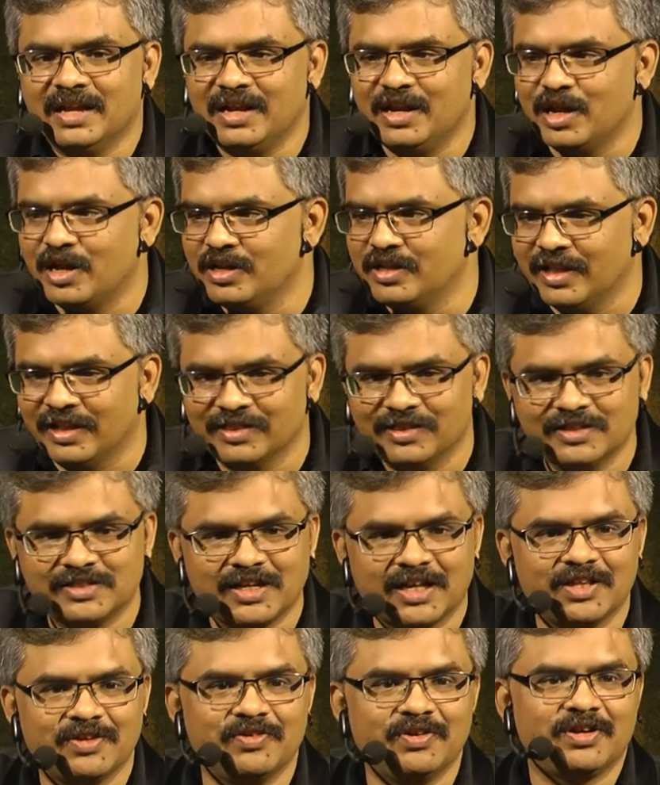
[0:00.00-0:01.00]
నేను ఇదంతా
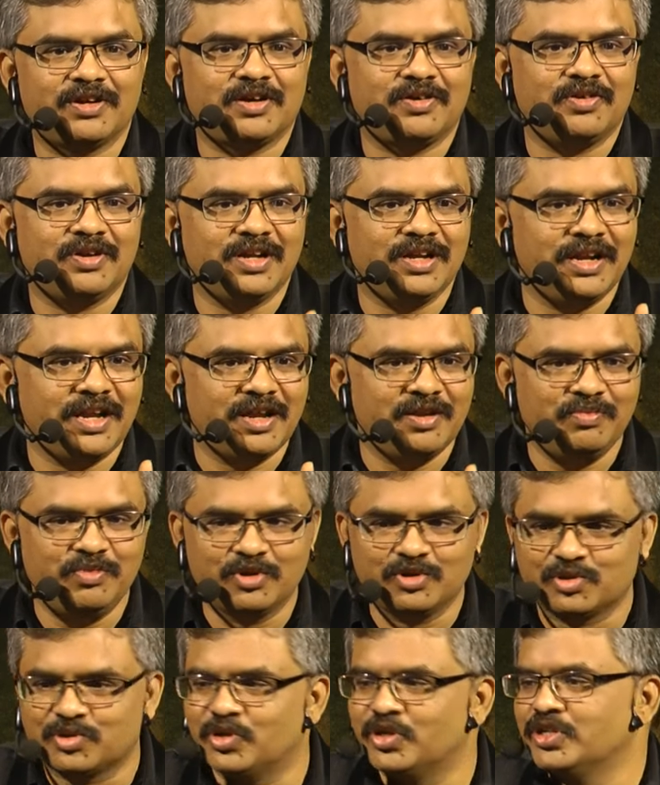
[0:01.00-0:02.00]
చదవకుండా నేను
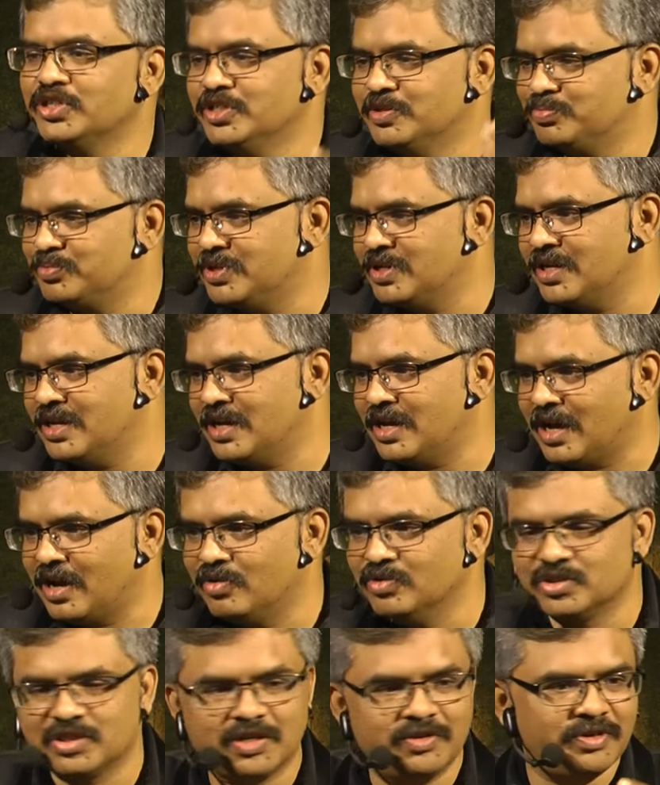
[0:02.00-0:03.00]
మీకు స్టోరీ చెప్తున్నా
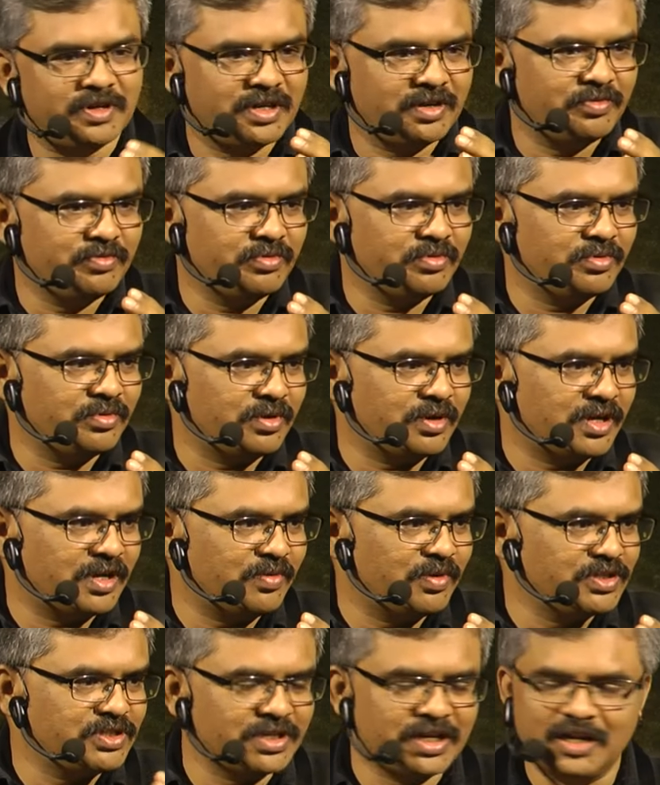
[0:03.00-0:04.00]
అవసరమైన
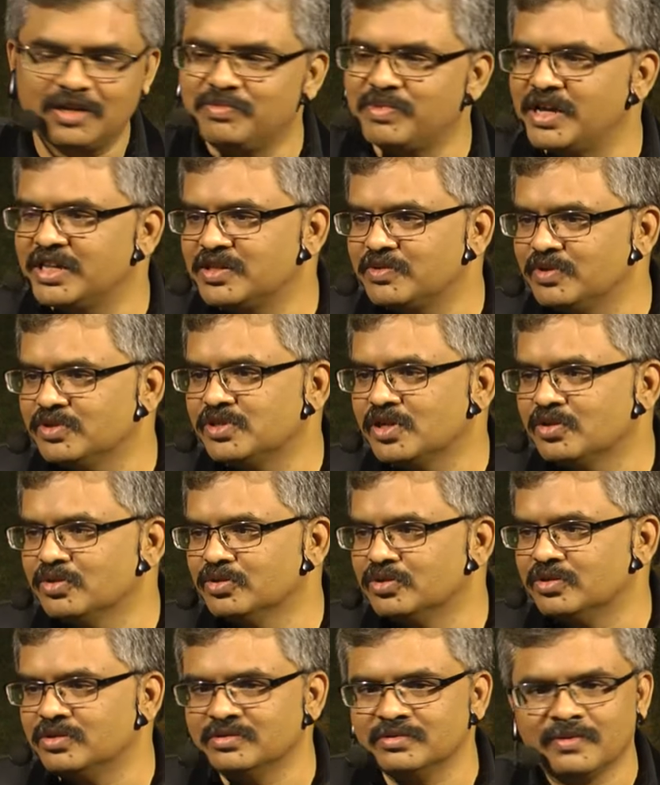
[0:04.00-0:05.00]
వచనాలు మాత్రమే
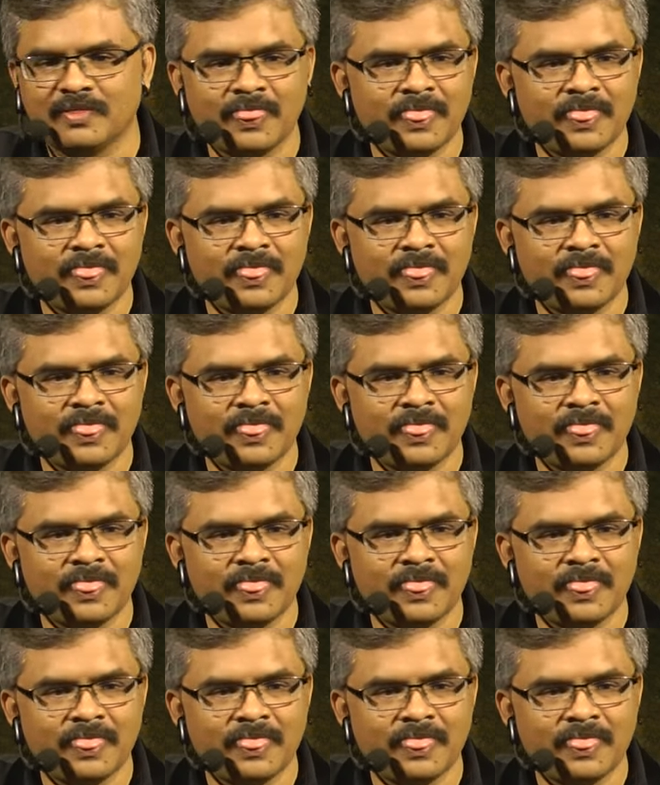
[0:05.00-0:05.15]
చదువుతున్నాం